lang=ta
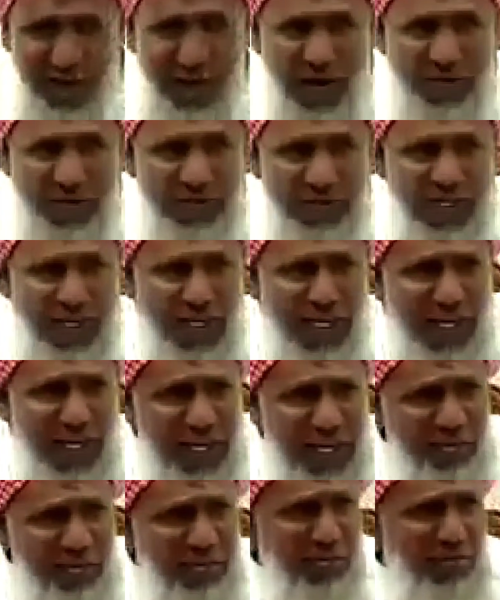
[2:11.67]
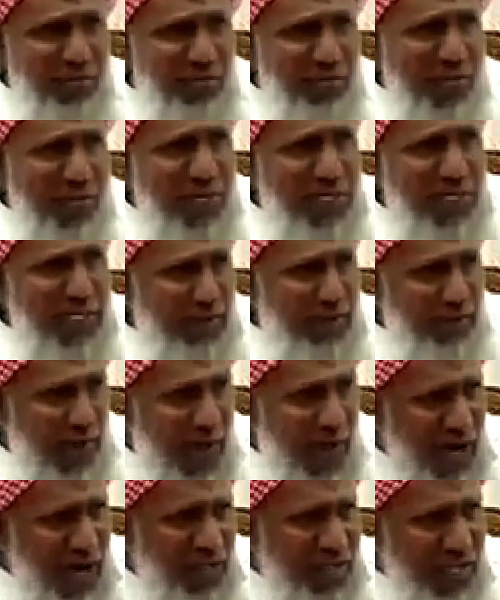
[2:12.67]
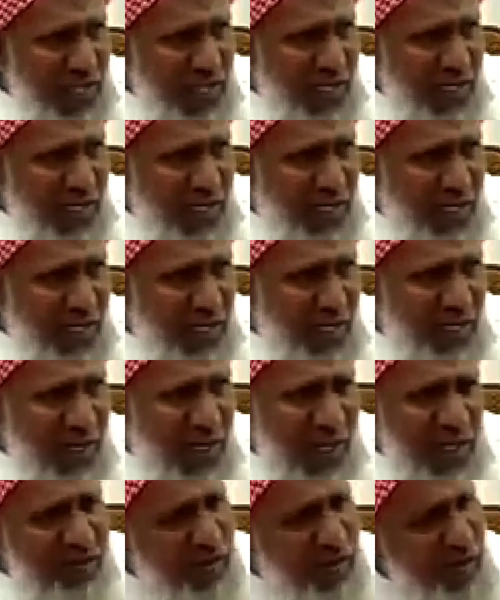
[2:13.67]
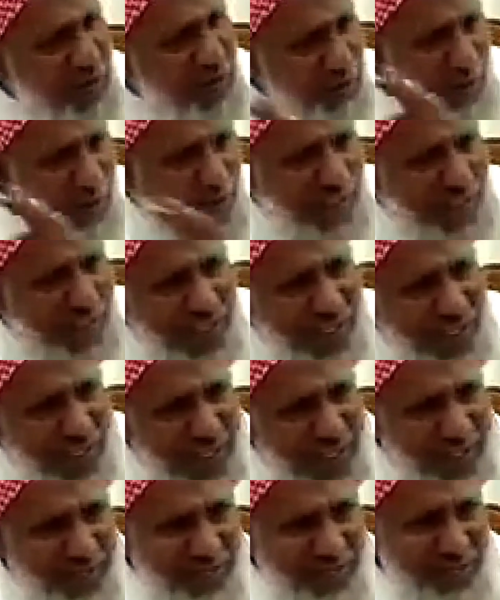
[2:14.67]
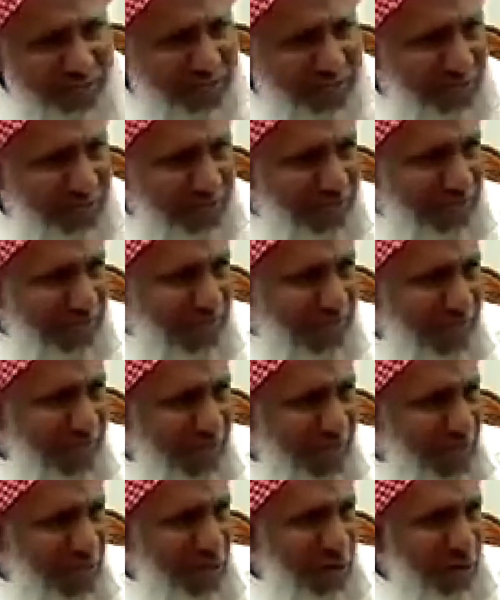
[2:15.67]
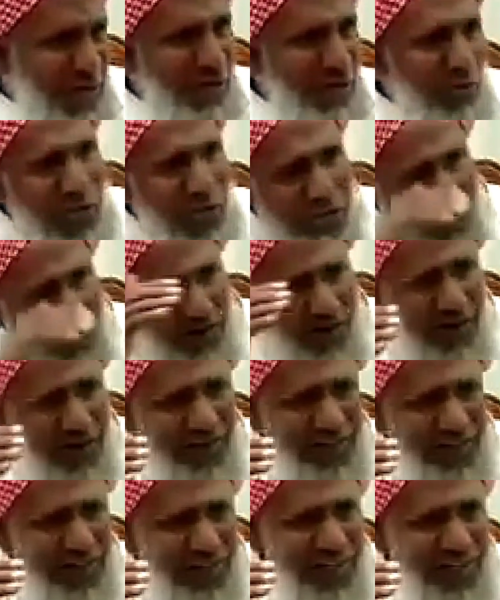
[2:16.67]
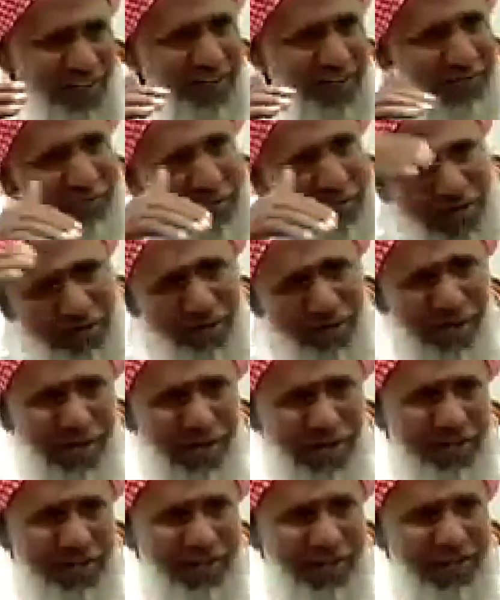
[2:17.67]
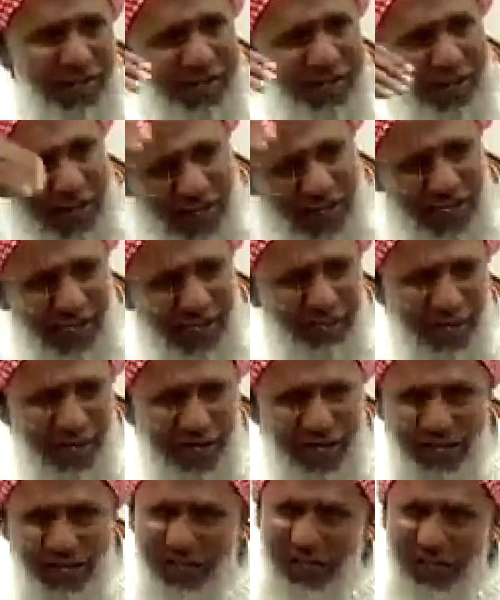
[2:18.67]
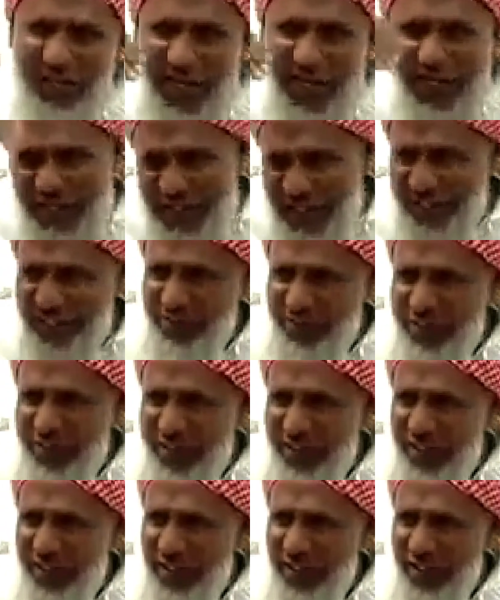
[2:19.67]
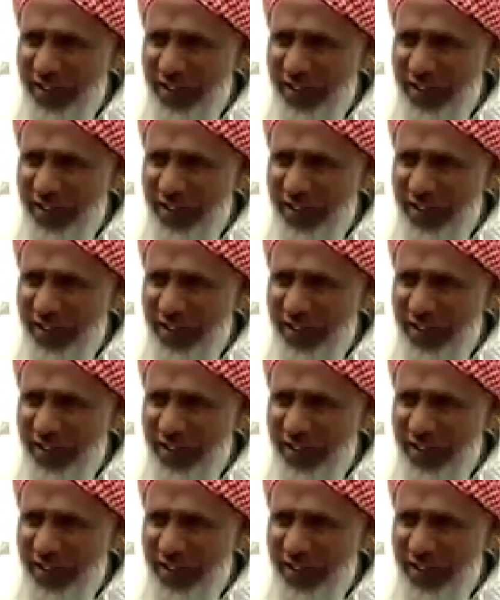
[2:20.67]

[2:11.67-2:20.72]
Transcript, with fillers: அவீம் என்ற வார்த்தைக்கு நிகராக வேறொரு வார்த்தையே கிடையாது உயர்வானது மேன்மையானது கண்ணியமானது அந்தஸ்து மிக்கது